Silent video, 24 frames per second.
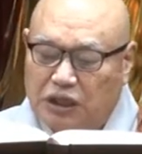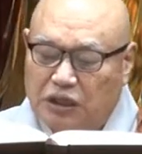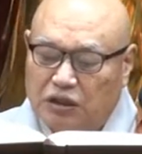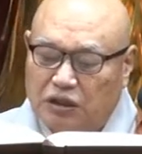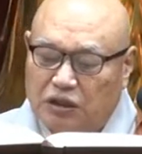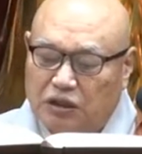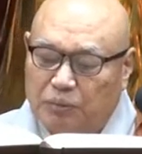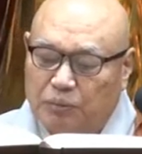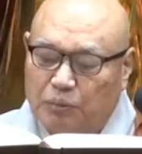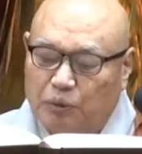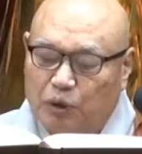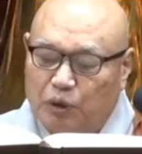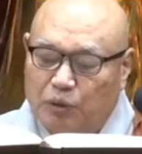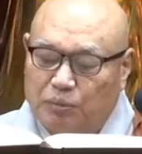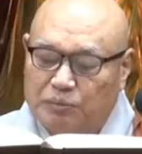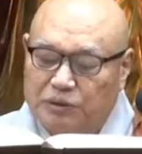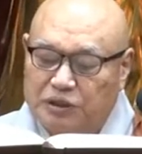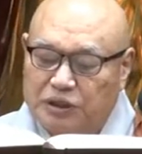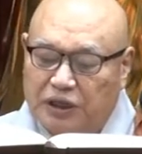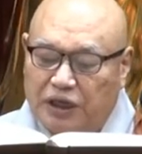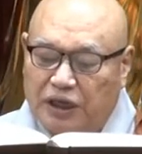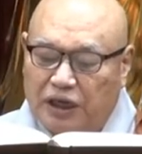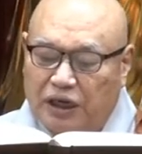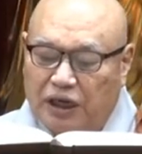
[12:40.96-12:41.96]
차장
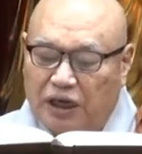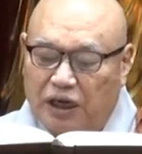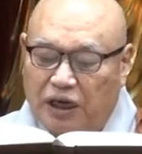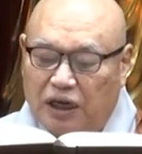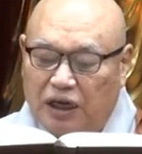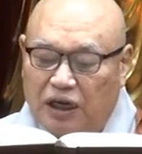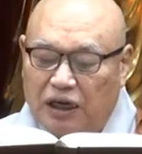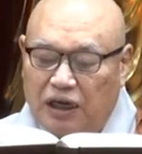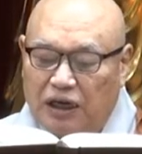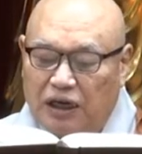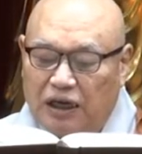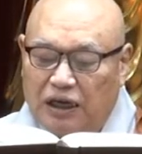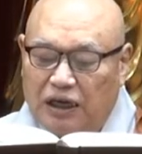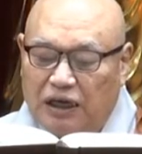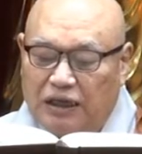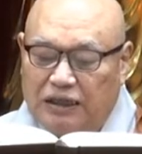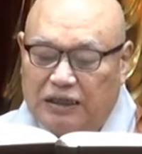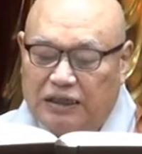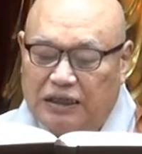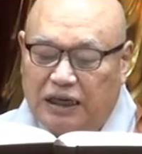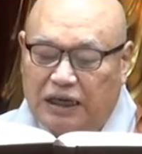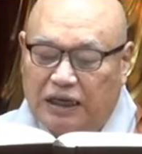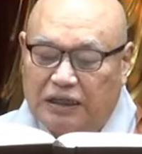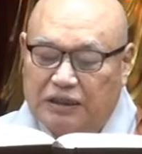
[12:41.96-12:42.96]
묘음성하여
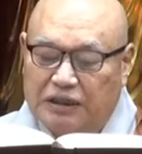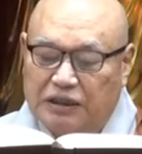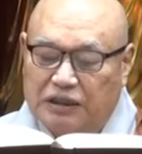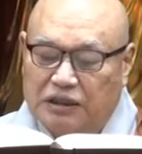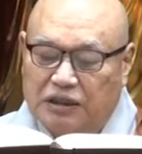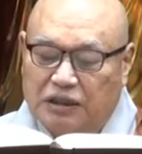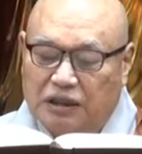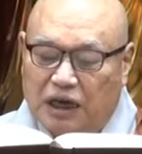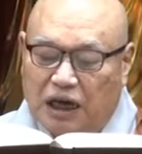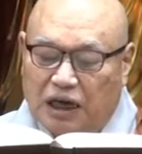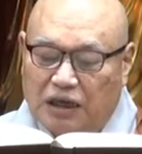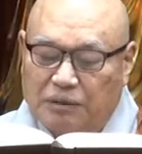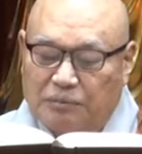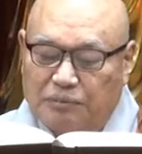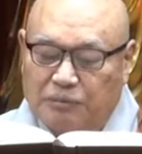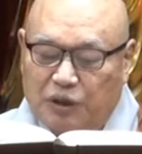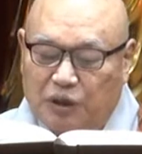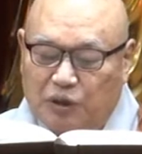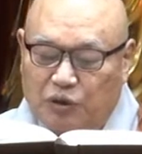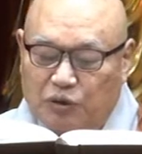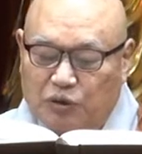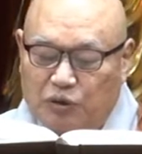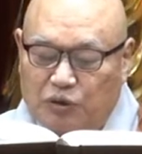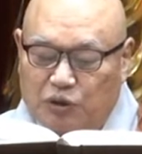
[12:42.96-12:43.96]
이러한 등
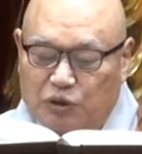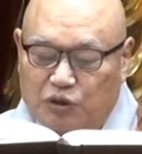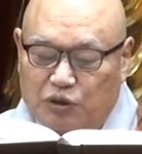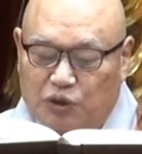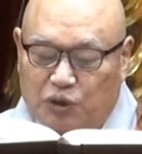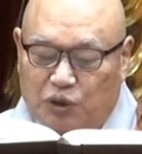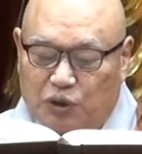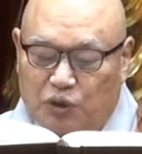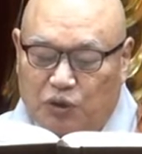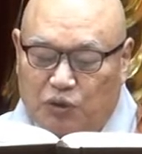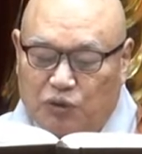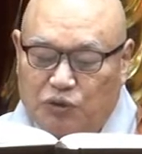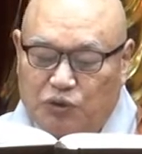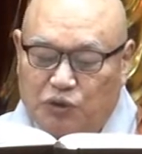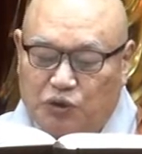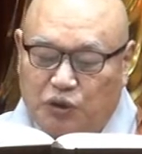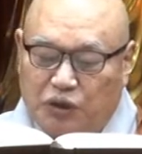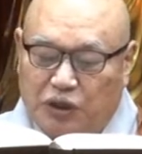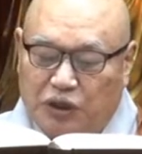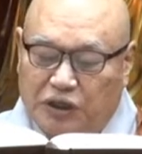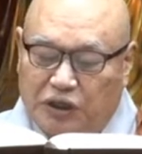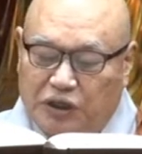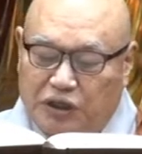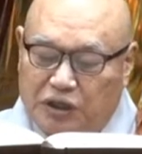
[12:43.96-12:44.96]
아름다운 좋은
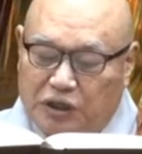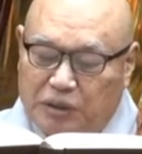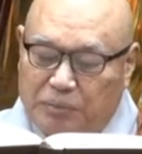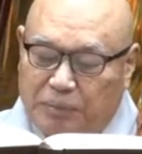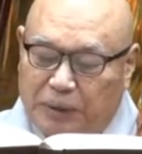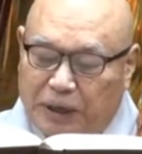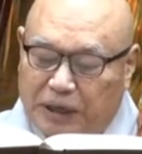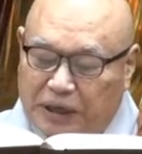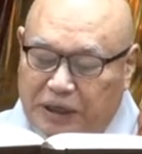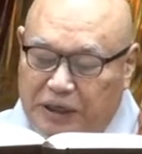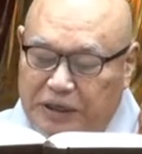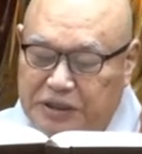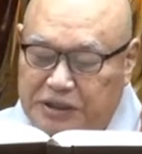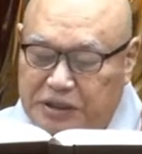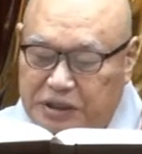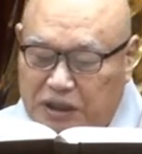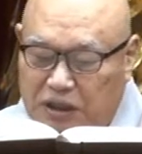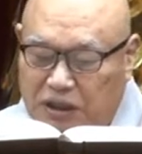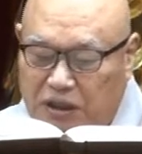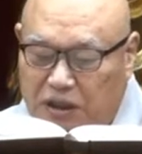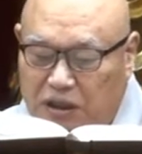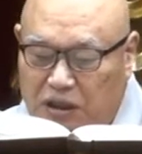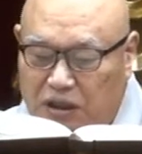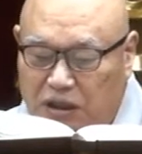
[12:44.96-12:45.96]
소리를
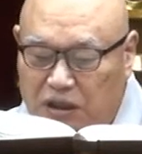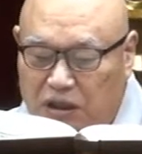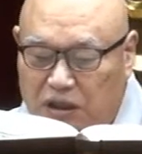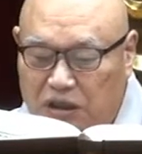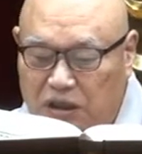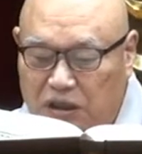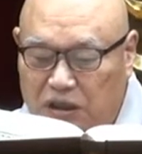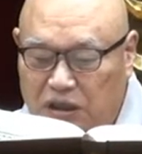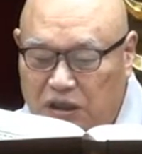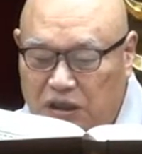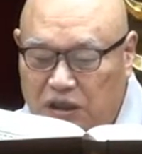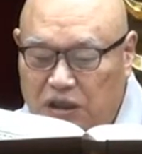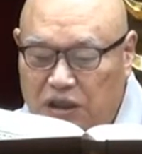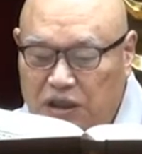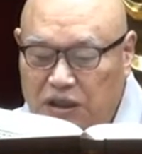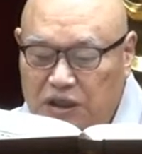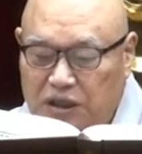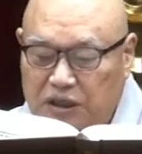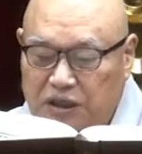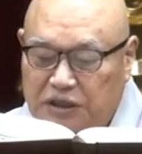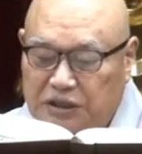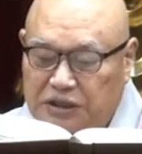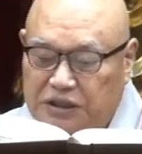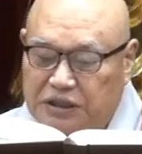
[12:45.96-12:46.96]
발해서
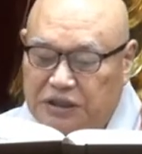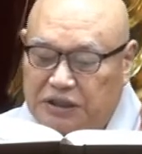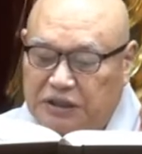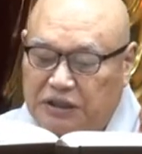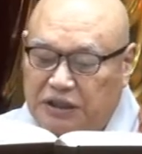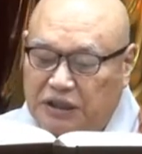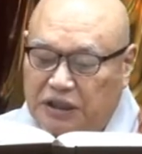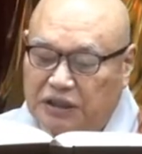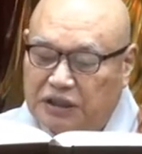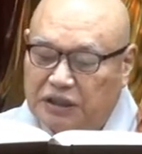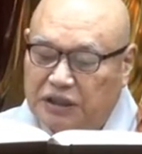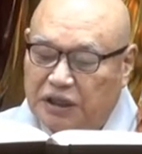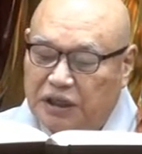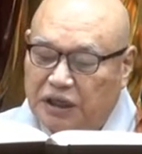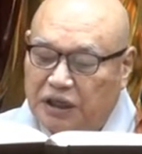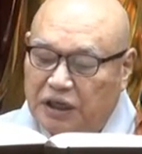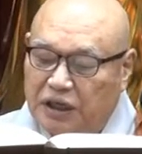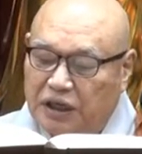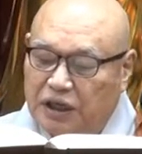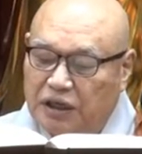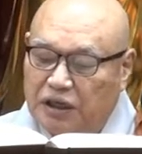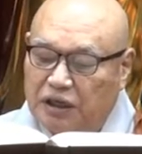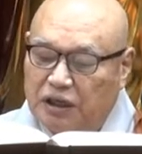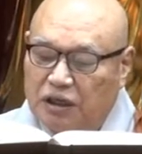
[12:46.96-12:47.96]

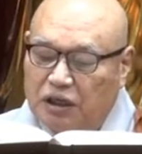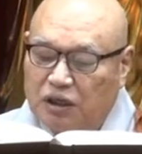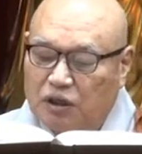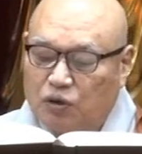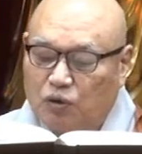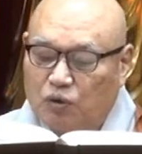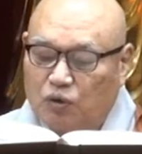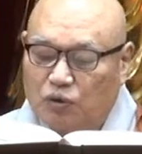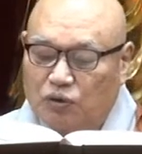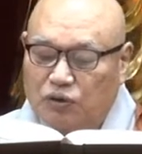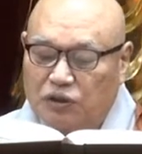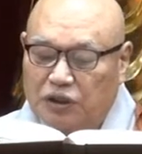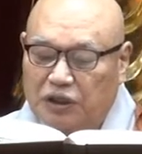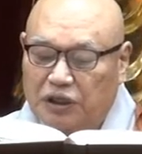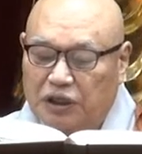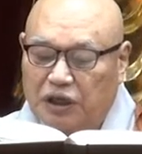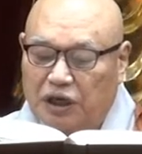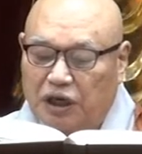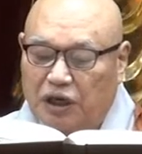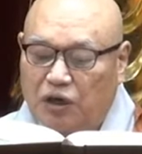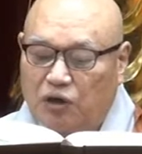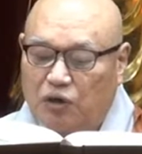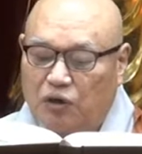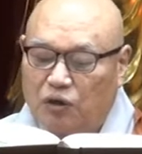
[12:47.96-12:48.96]
칭찬열에
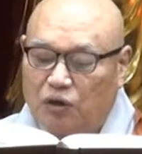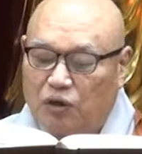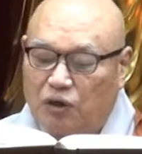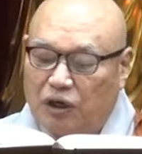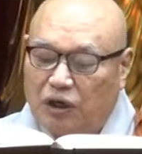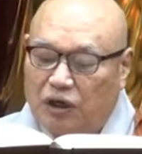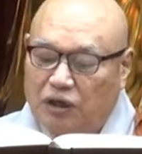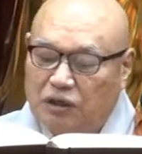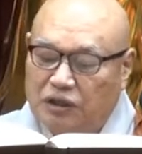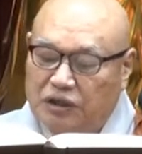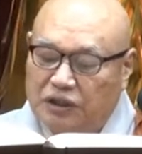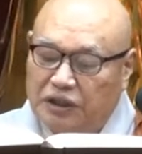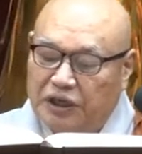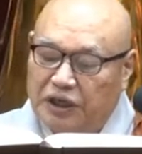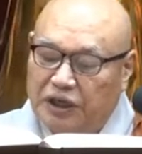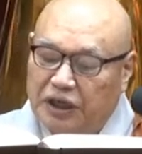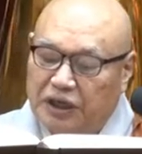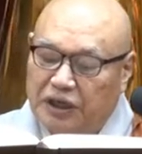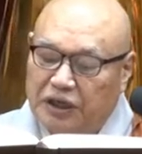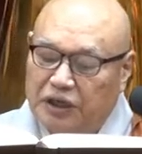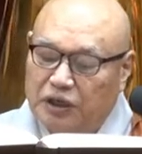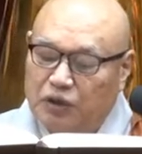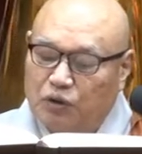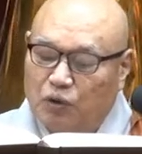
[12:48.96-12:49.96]
공덕이 하고
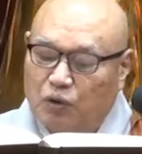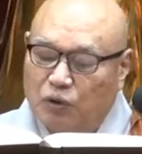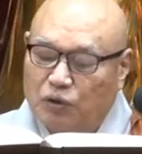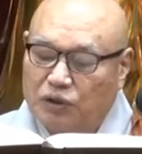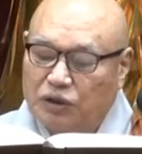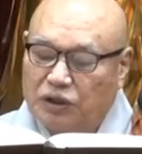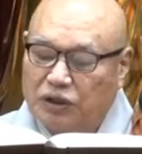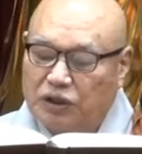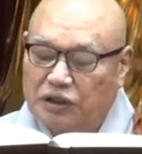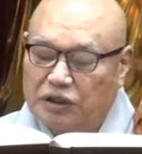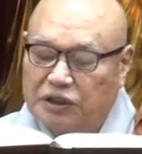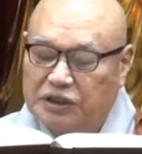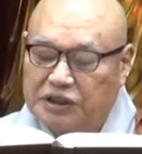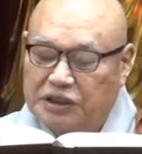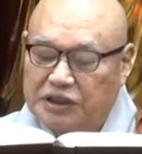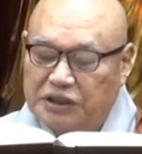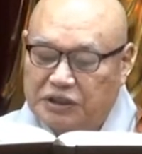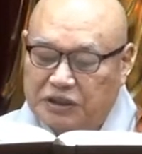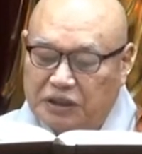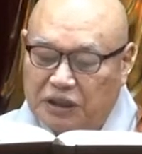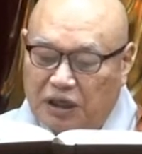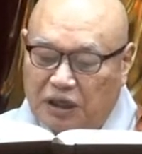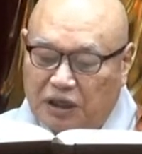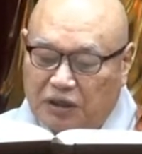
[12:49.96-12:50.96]
열의 공덕을
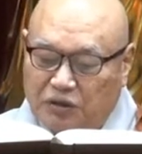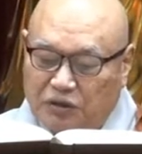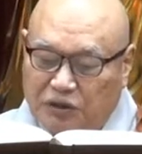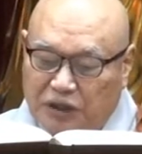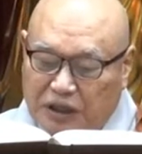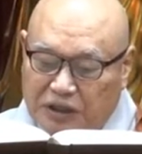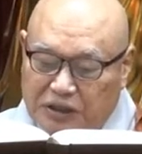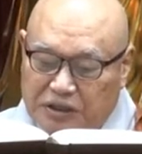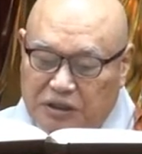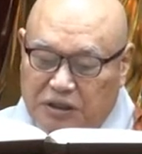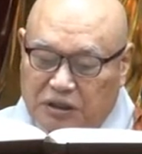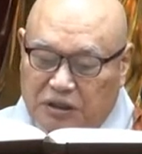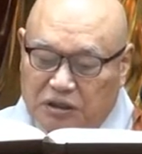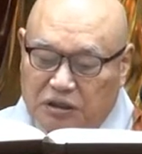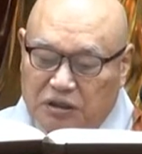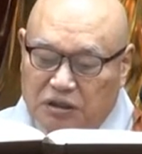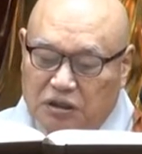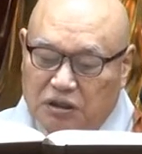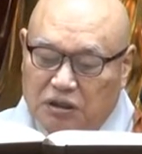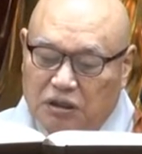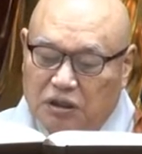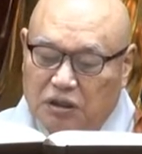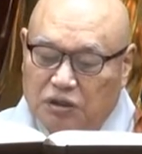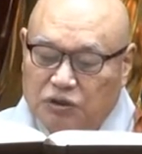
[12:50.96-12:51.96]
칭찬하고 나서
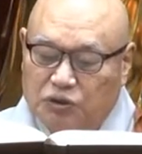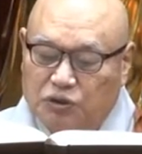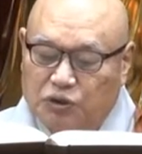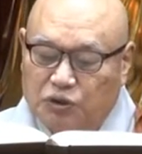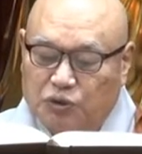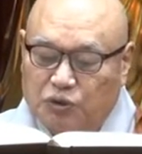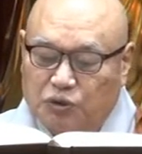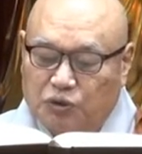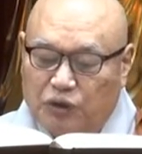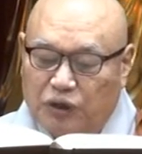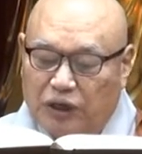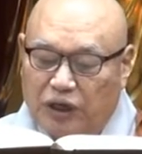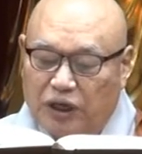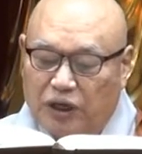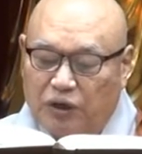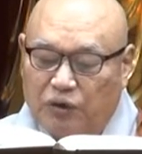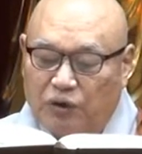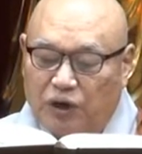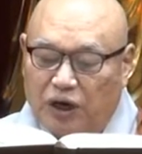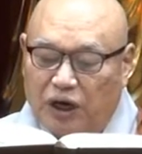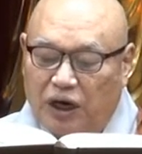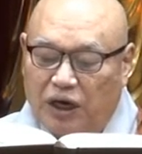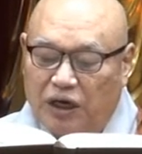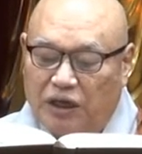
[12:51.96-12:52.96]
중회
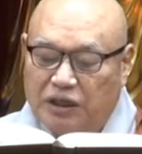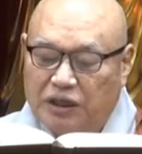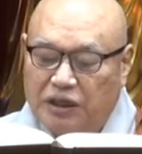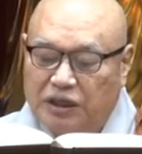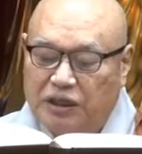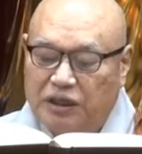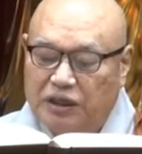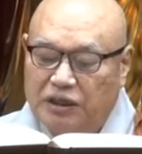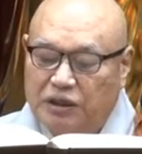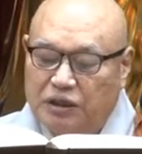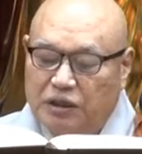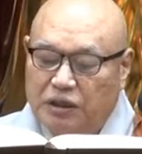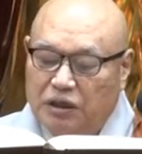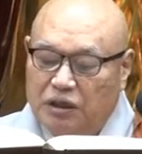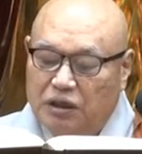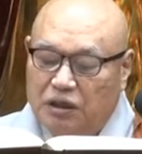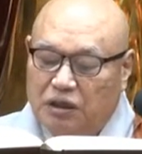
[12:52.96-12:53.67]
환희